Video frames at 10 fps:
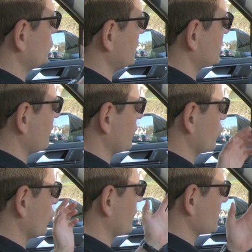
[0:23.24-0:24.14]
Und jetzt einfach
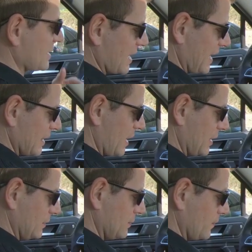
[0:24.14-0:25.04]
nur Rückwärtsgang
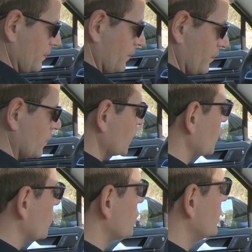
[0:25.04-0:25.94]
reinmachen,
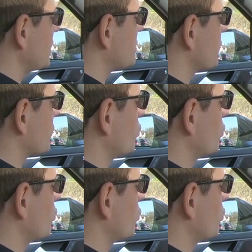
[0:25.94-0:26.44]
nichts mehr